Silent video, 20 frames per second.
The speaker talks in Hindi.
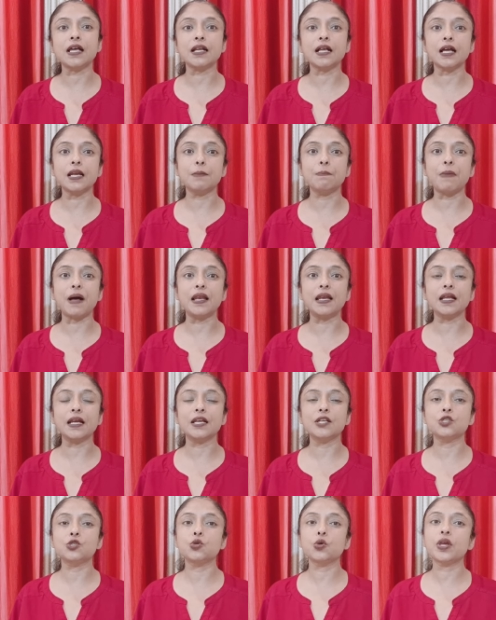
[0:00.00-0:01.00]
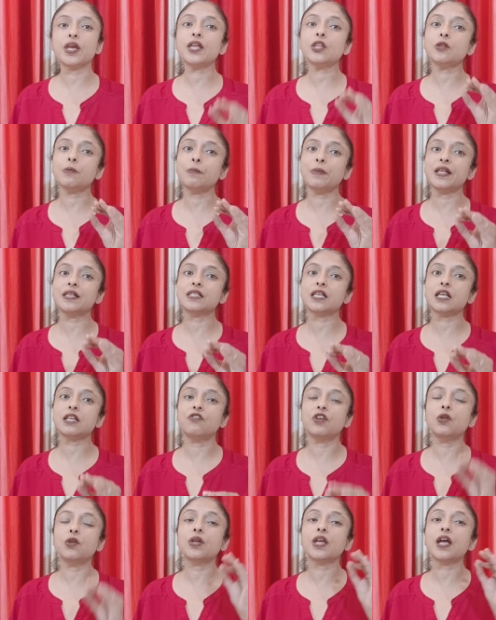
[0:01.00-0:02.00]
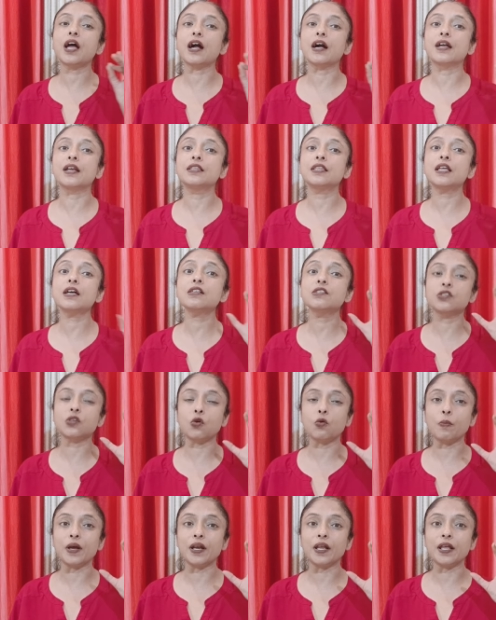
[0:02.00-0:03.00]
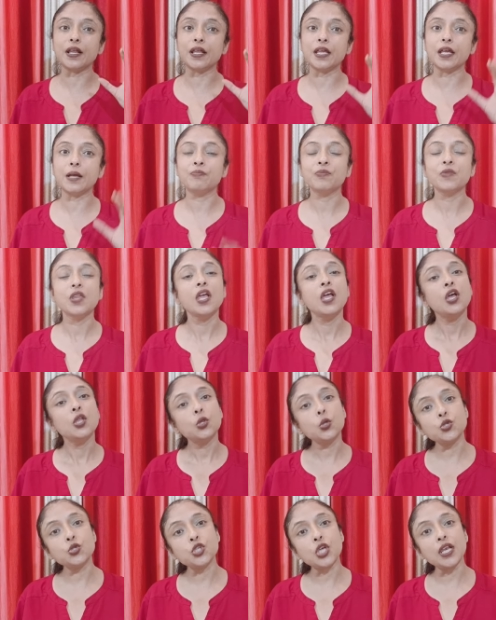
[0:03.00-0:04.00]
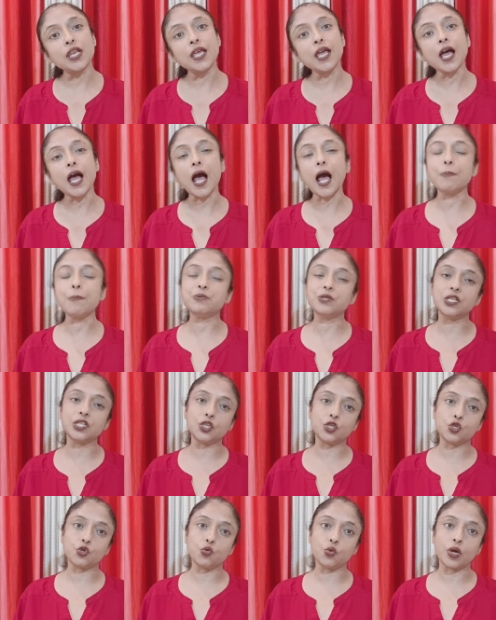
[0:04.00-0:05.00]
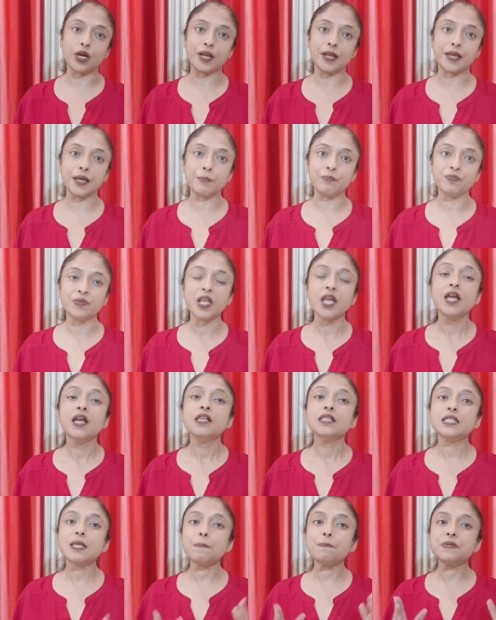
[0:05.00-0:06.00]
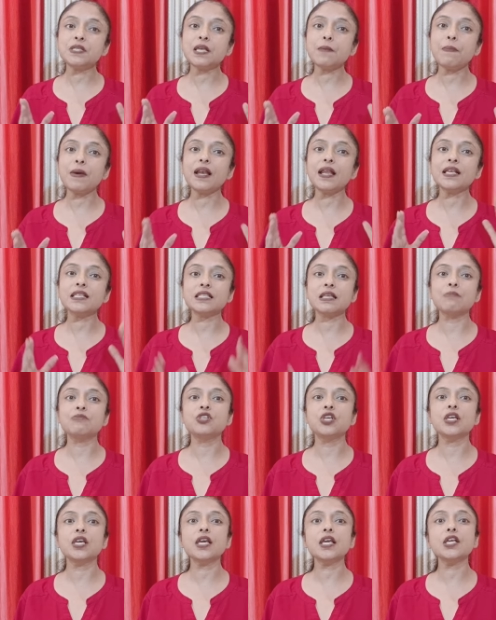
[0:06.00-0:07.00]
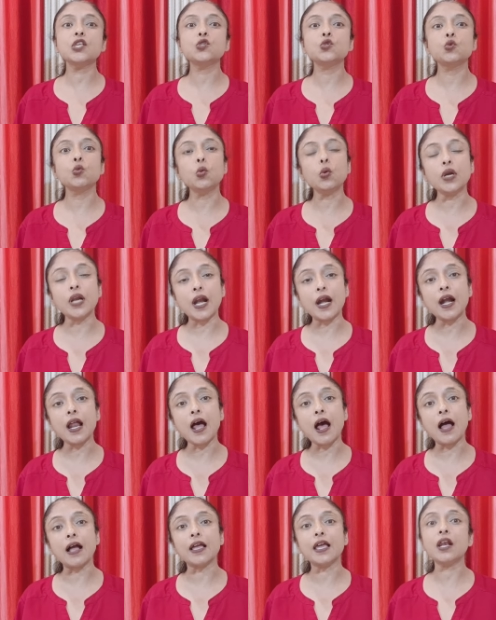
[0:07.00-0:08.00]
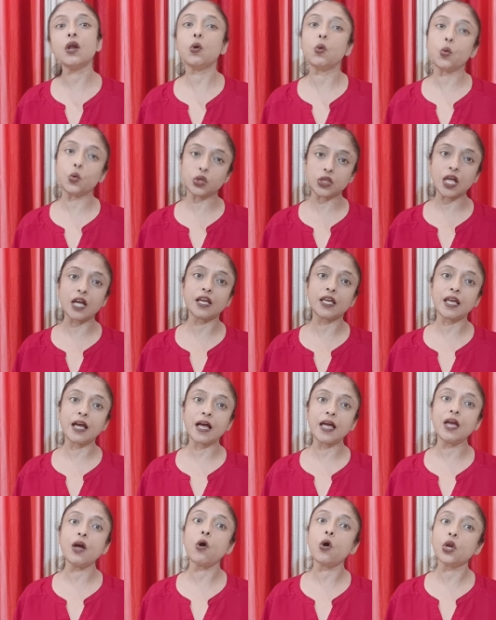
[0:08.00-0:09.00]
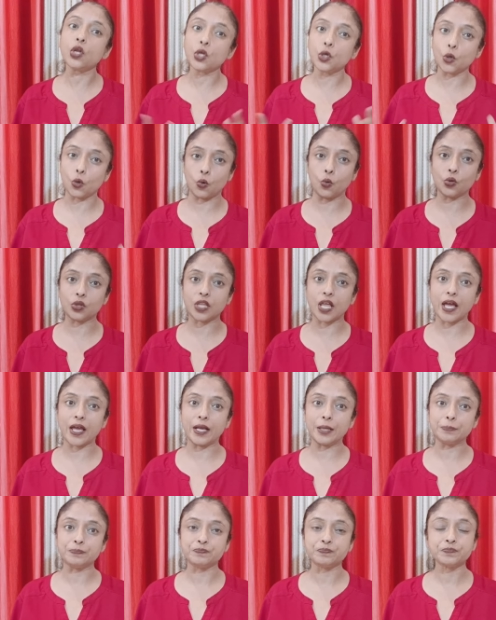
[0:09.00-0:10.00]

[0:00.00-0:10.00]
जानकारी पाने के लिए चुके हैं तो मेरे साथ वीडियो के आखिर तक जरूर बने रहिए तो चलिए अब सीधे शुरू करेंगे सबसे पहले समझेंगे कि सूर्य ग्रहण आखिर होता क्या है और क्यों होता है